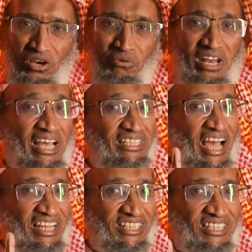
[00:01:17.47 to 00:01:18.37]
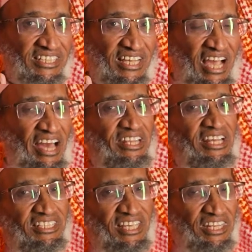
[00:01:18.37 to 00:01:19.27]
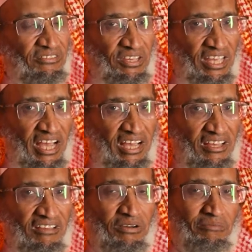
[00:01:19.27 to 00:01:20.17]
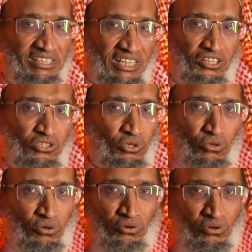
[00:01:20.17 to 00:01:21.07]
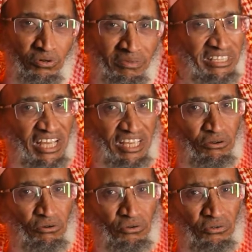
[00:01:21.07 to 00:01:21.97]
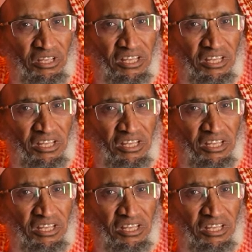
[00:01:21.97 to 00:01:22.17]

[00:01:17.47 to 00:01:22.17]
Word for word: ولا تعجز عن الإحسان فيها فما تدري السكون متى يكون